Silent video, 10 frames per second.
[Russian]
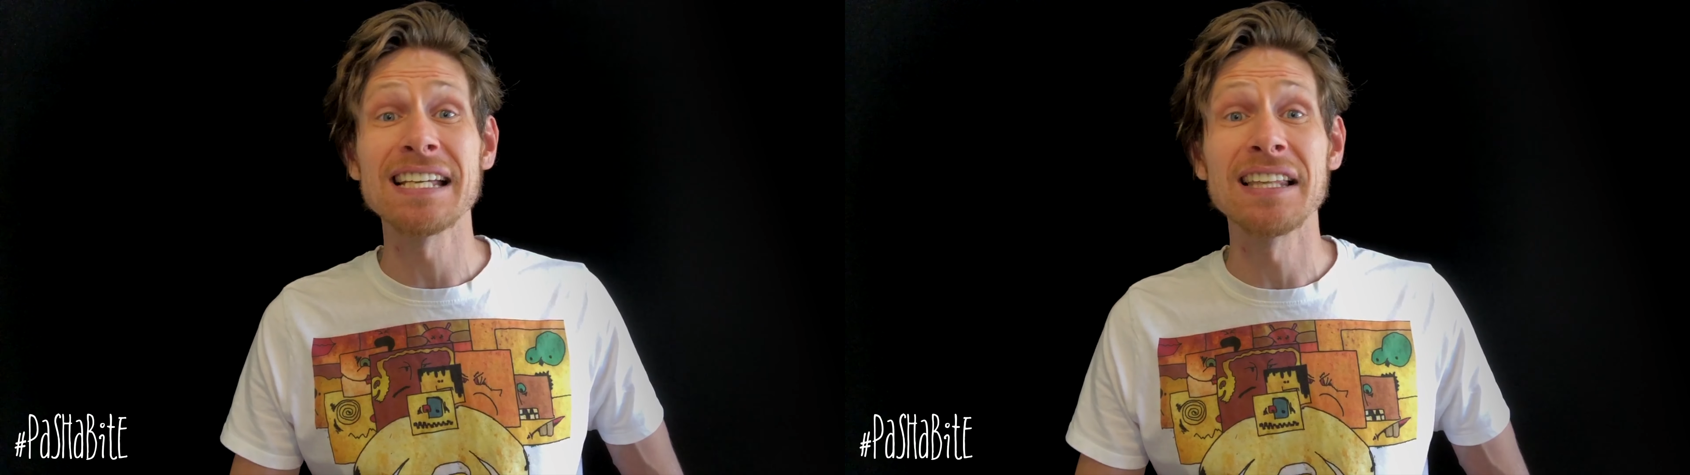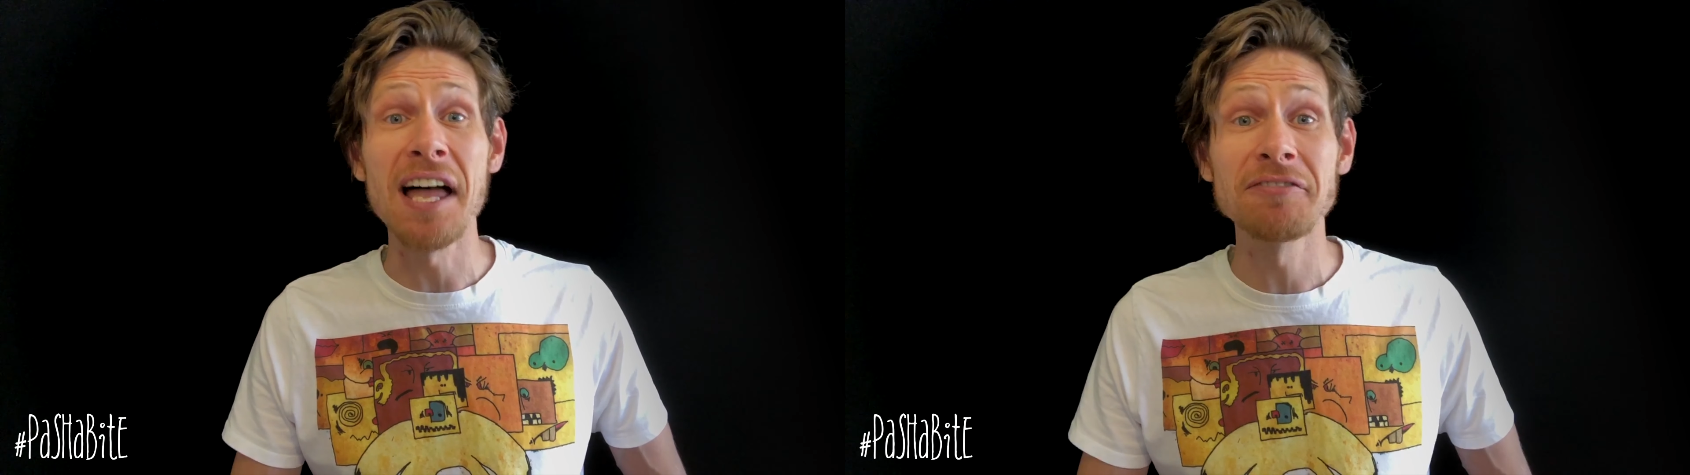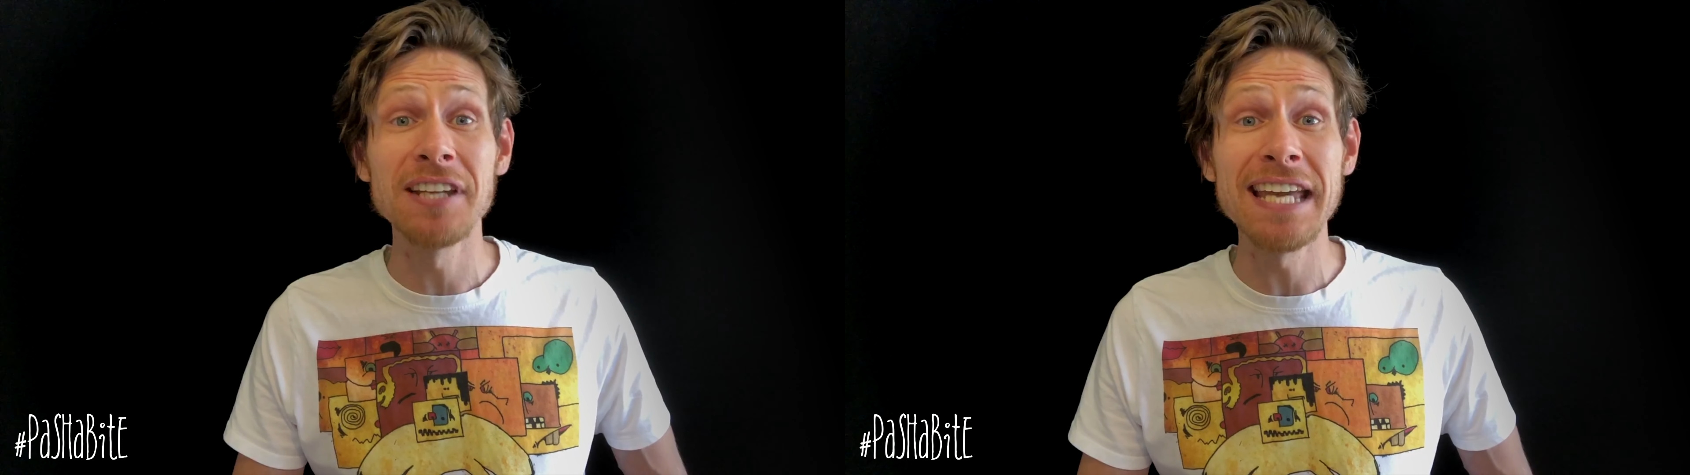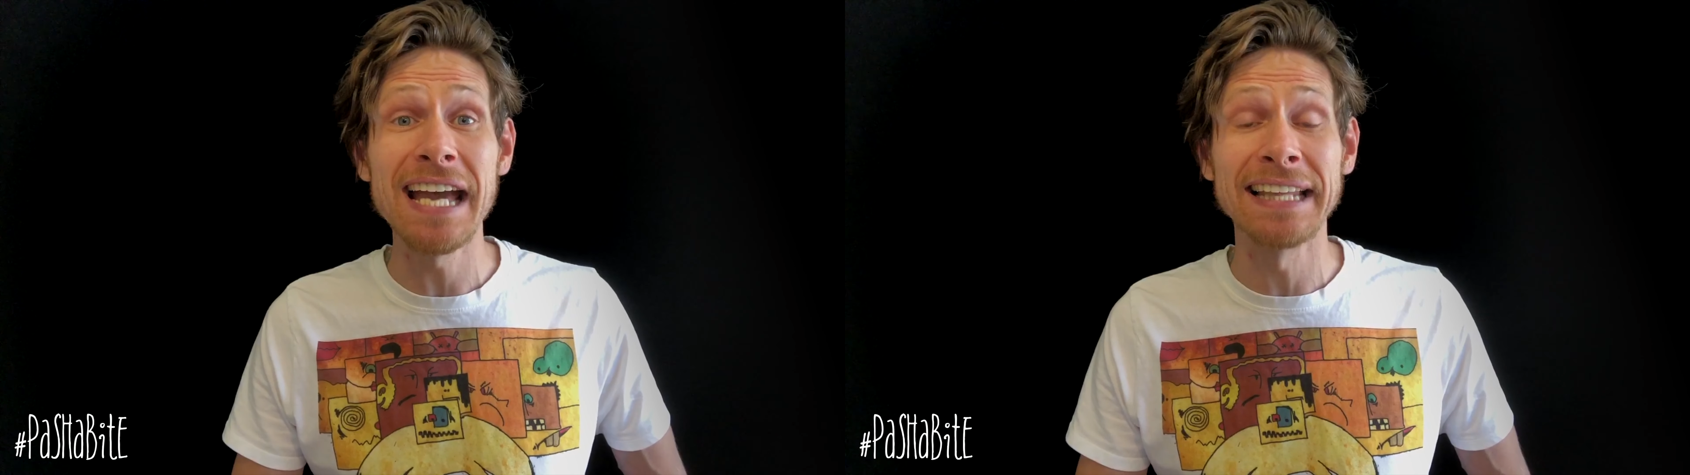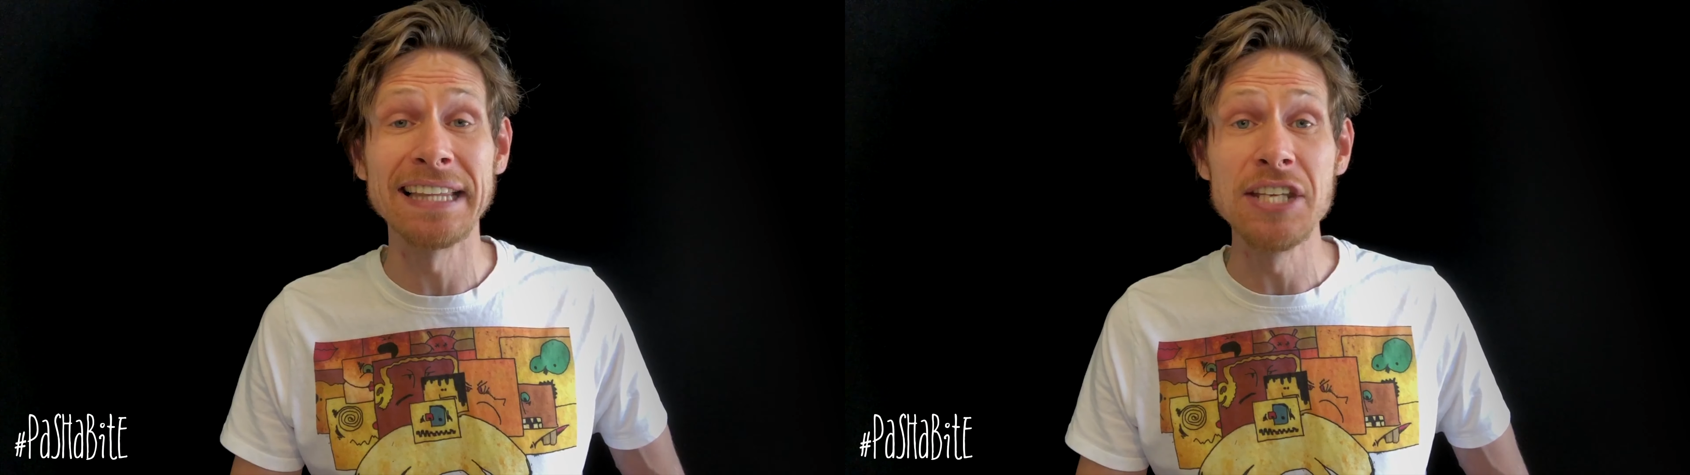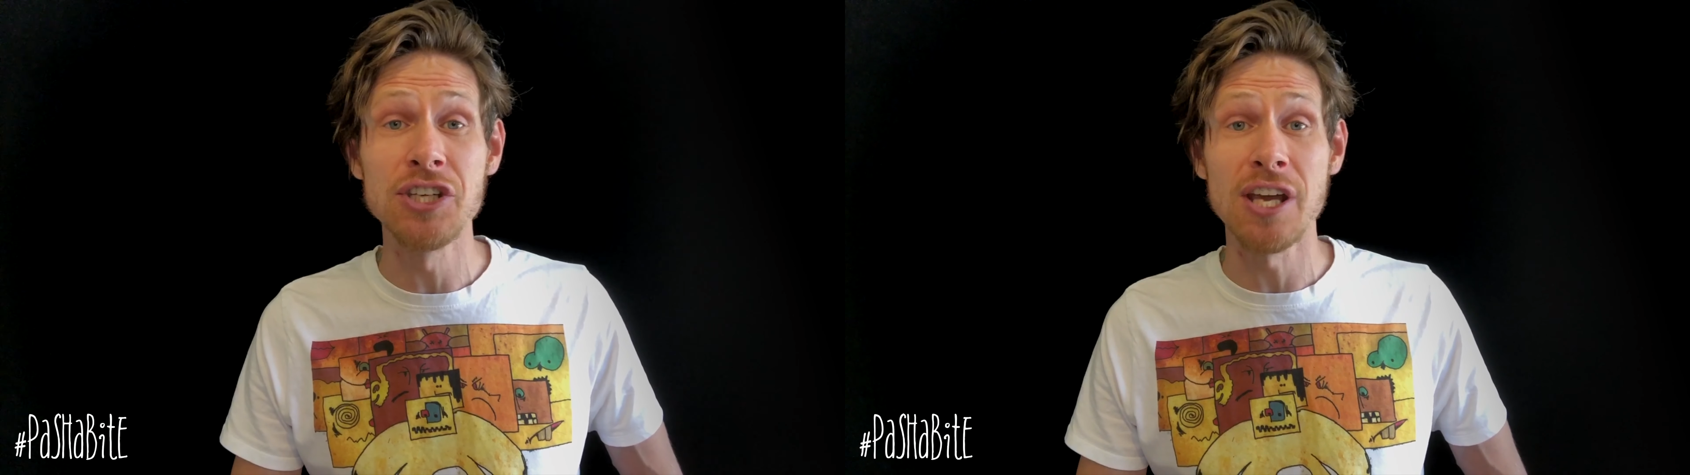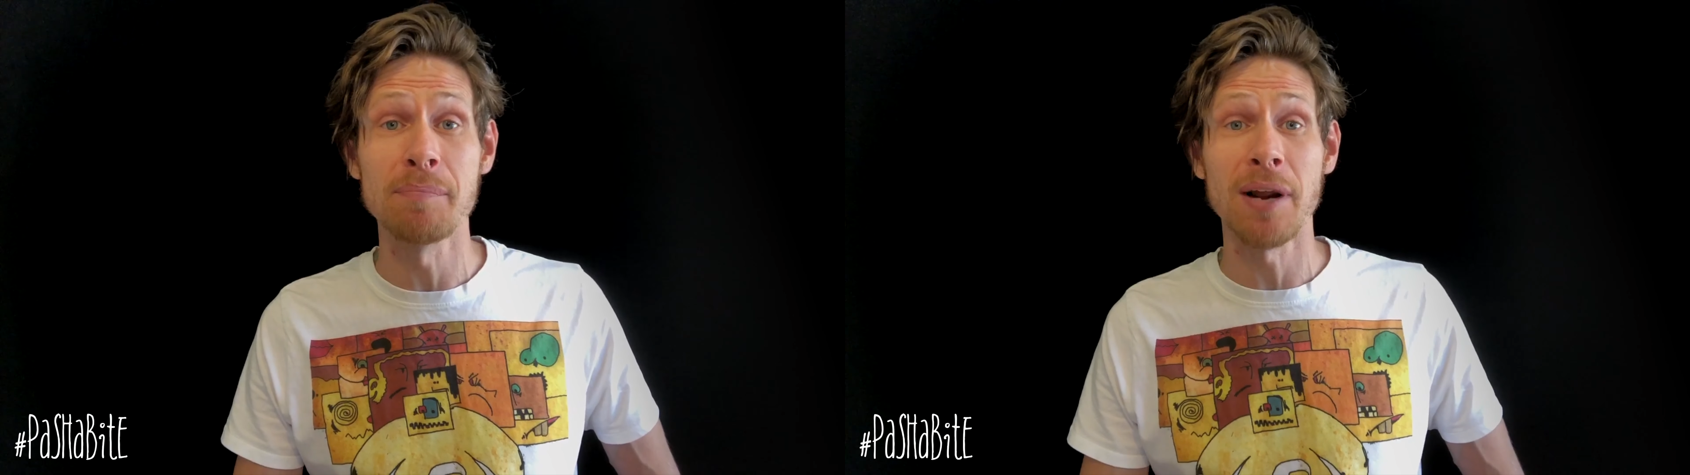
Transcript: главное отличие